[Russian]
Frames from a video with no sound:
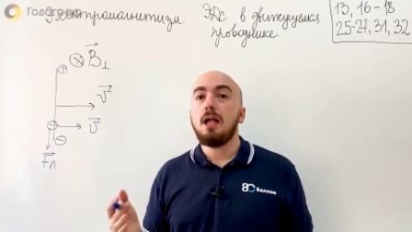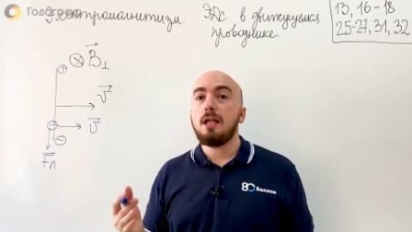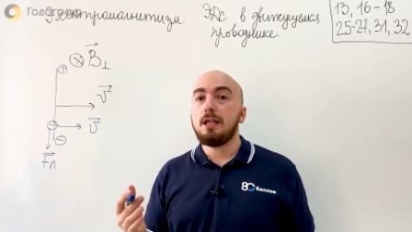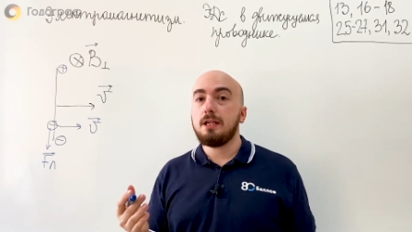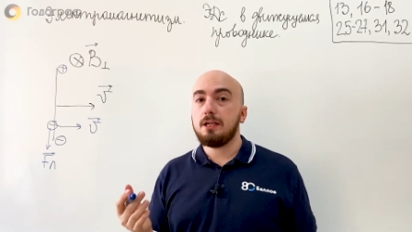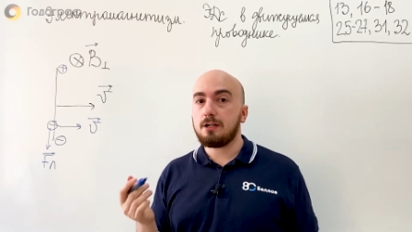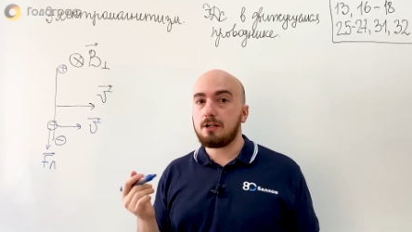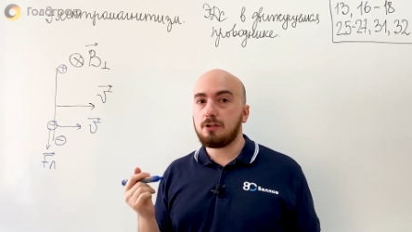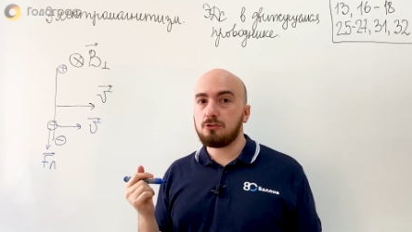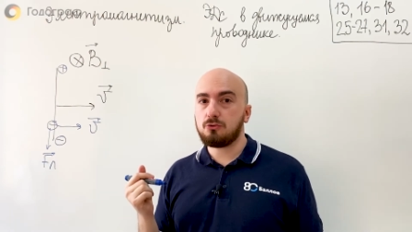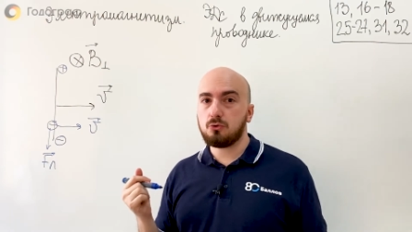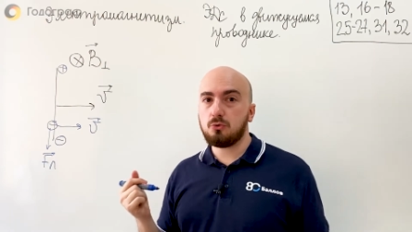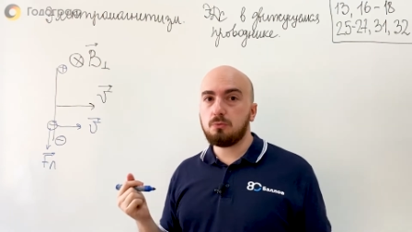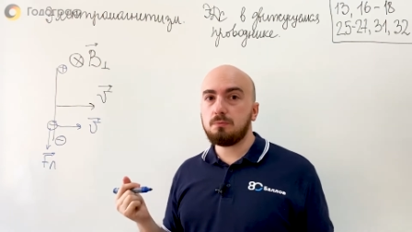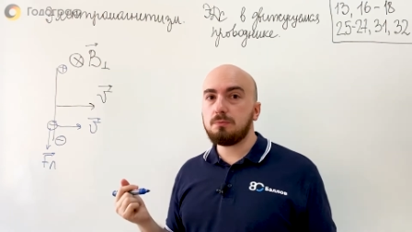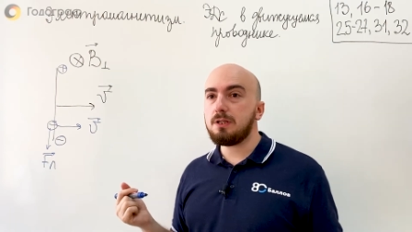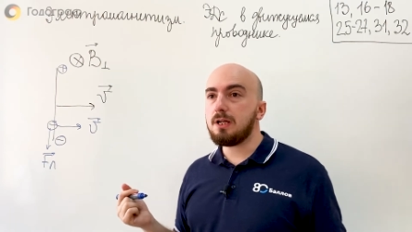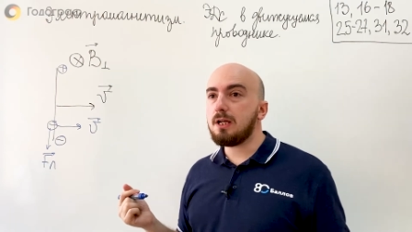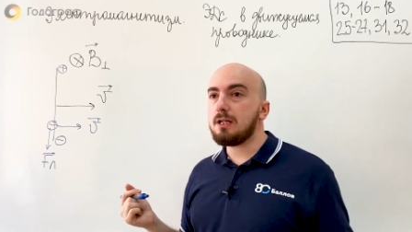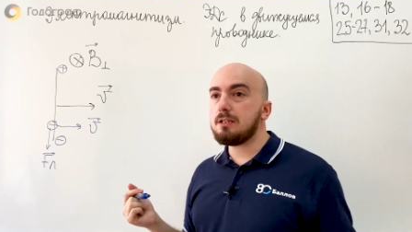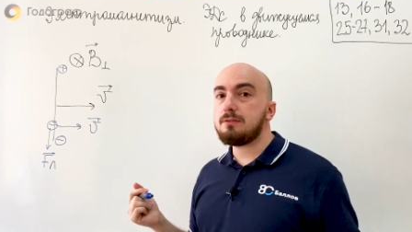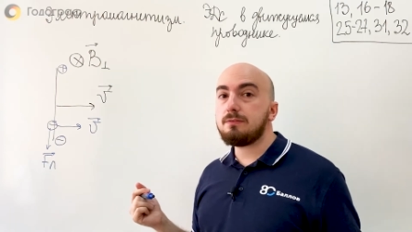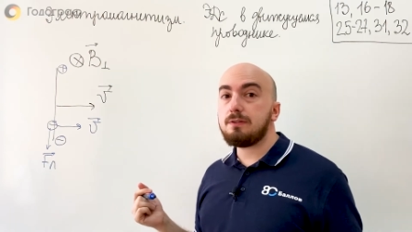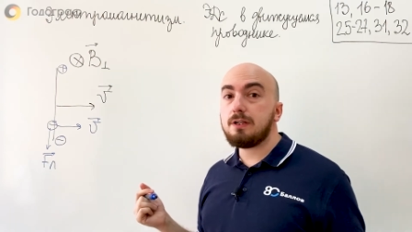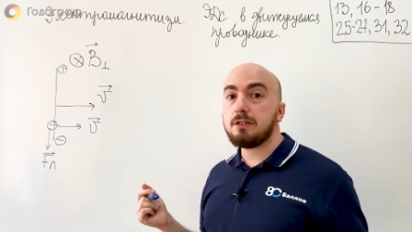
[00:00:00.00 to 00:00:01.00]
И
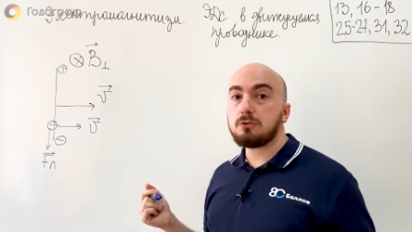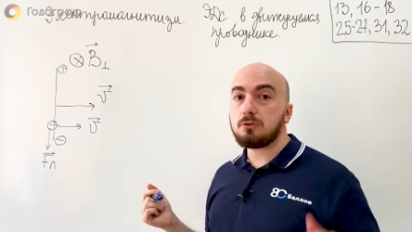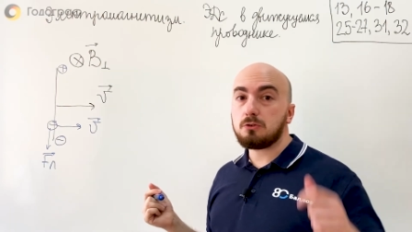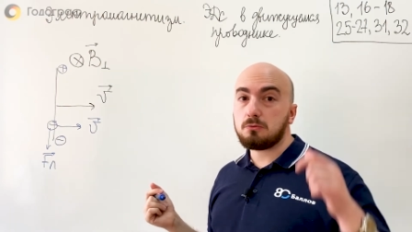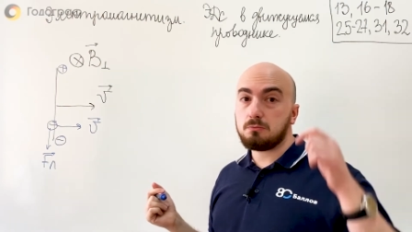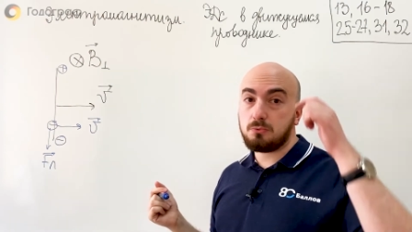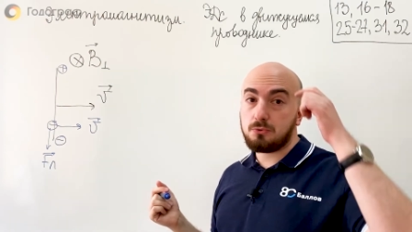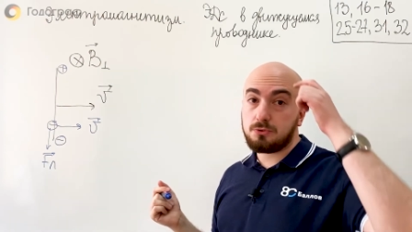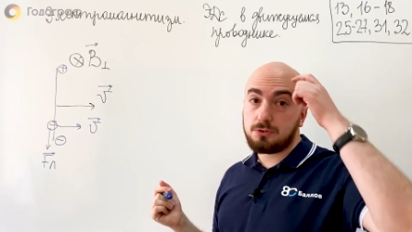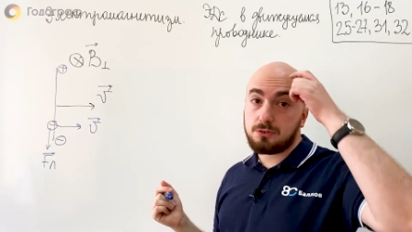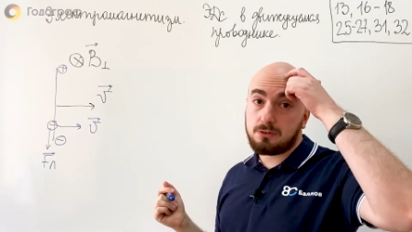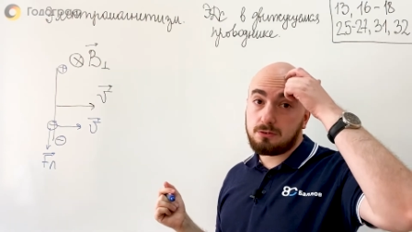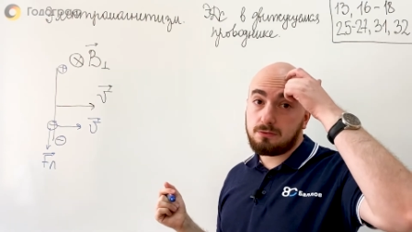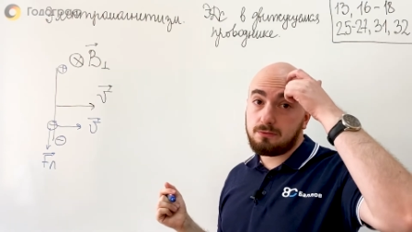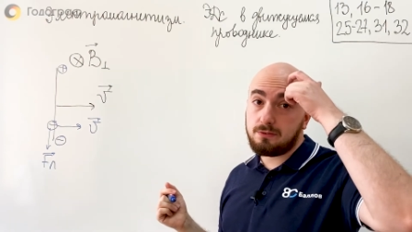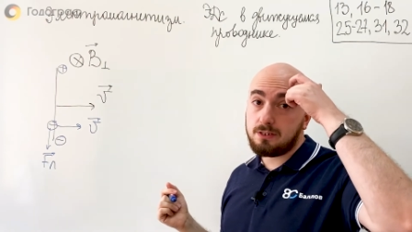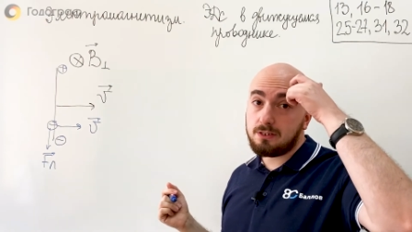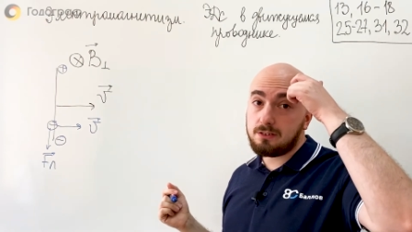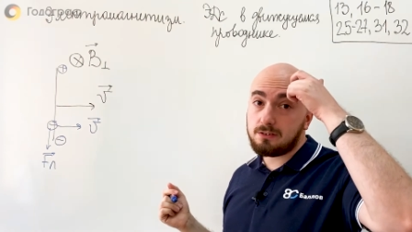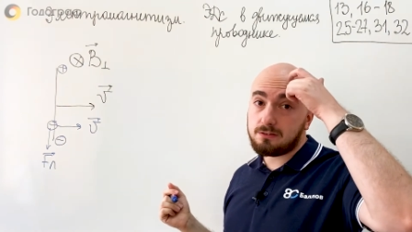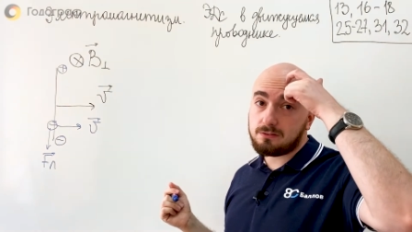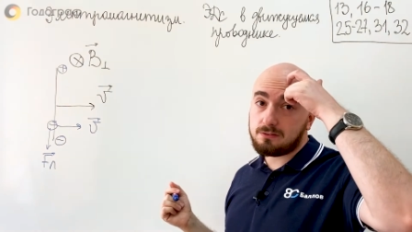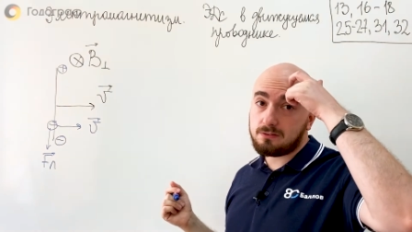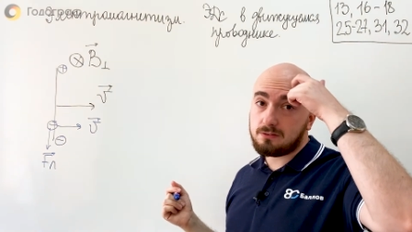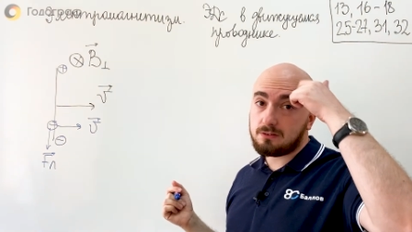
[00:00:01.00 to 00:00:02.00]
разумный ответ, он будет
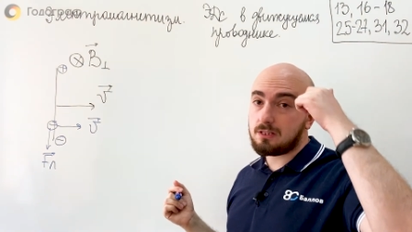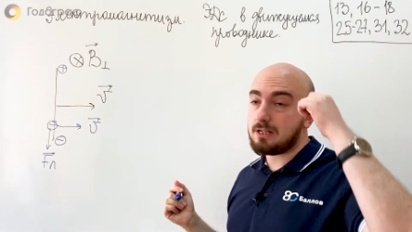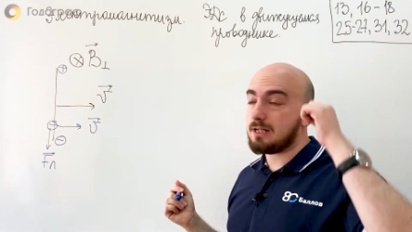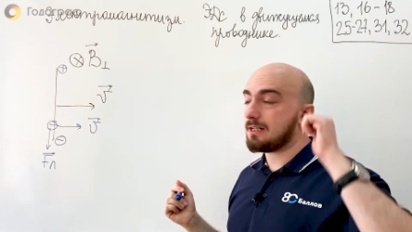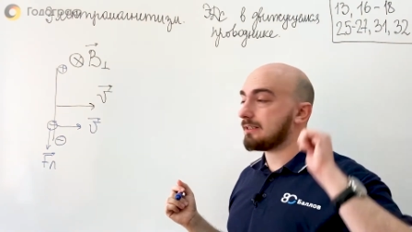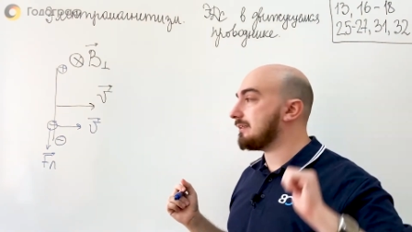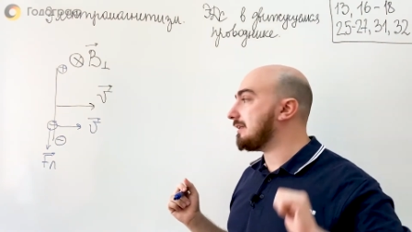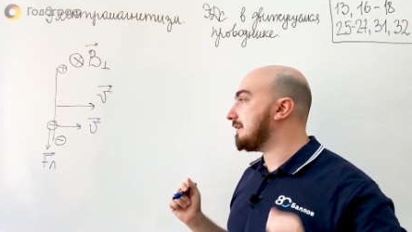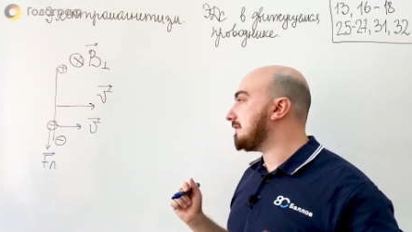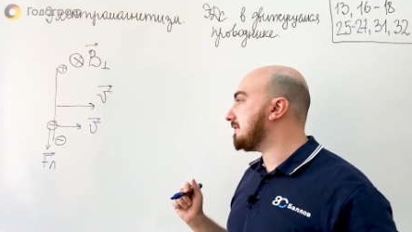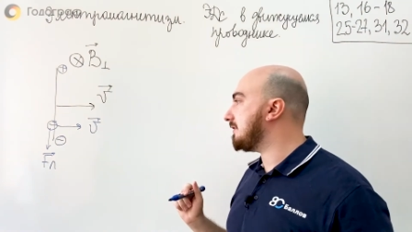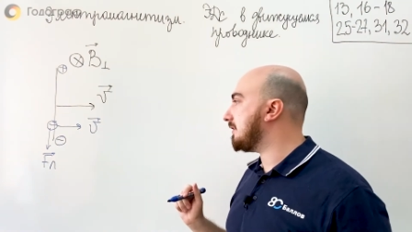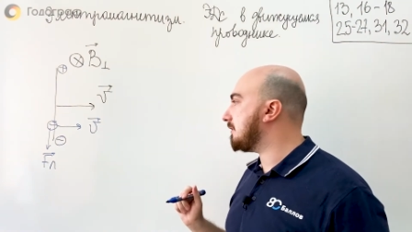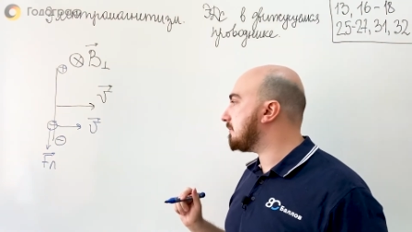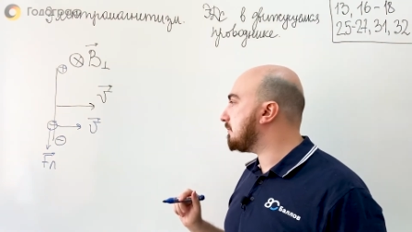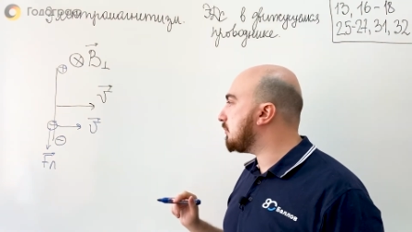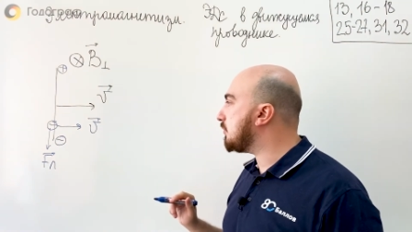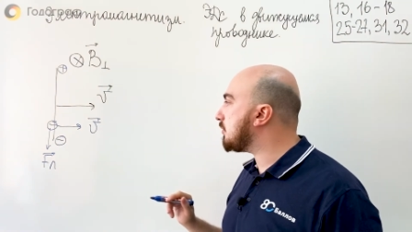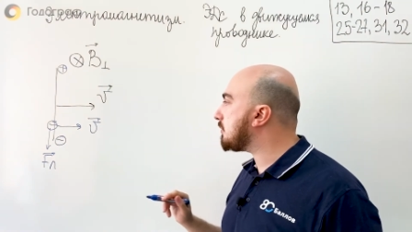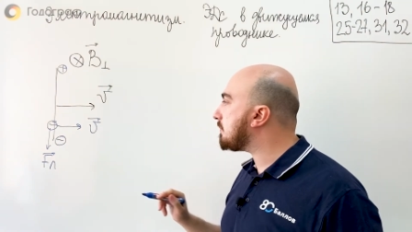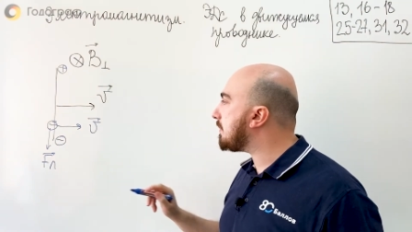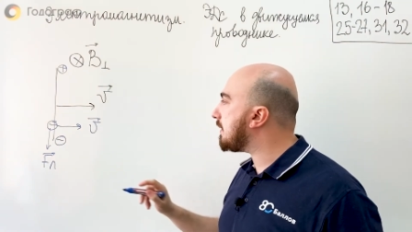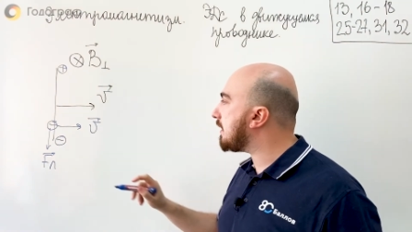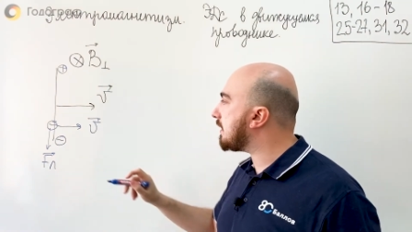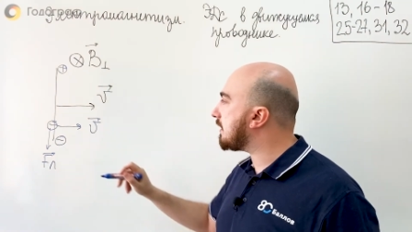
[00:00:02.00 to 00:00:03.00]
двигаться так до тех
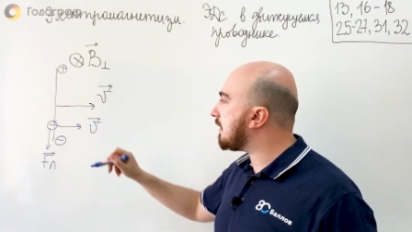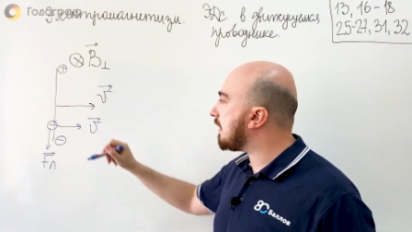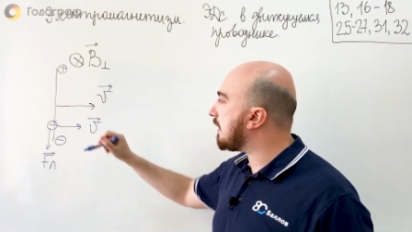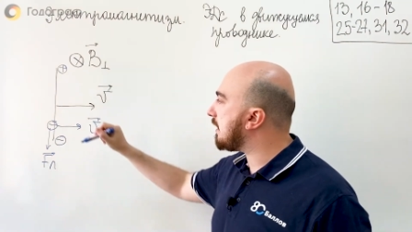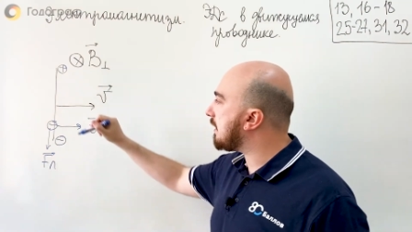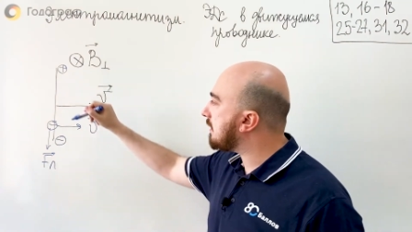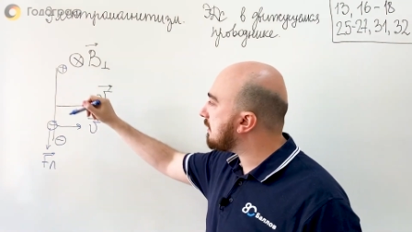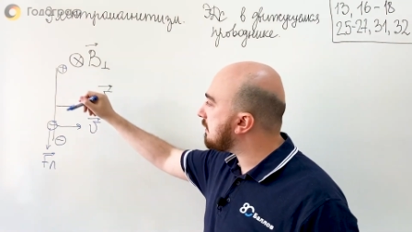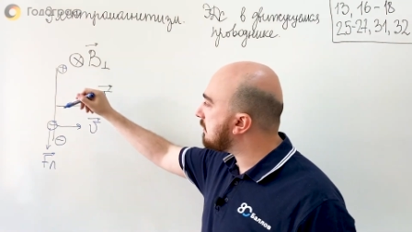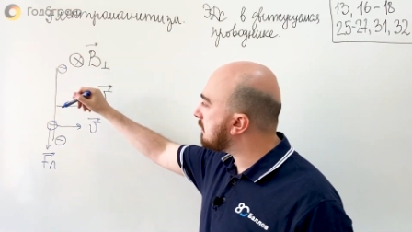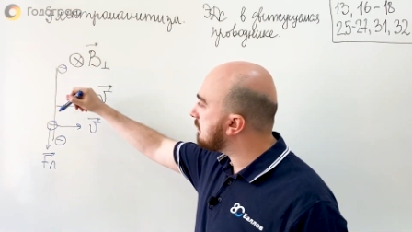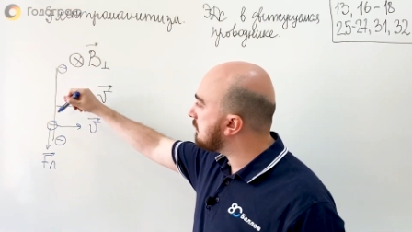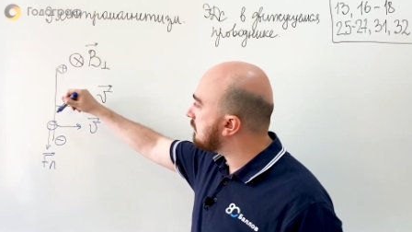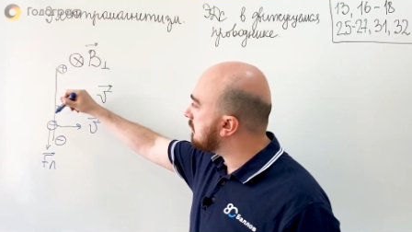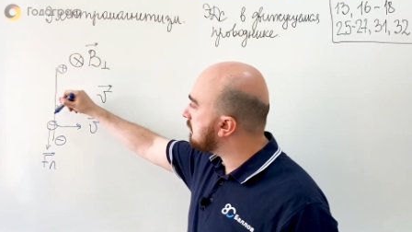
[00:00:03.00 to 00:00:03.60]
пор, пока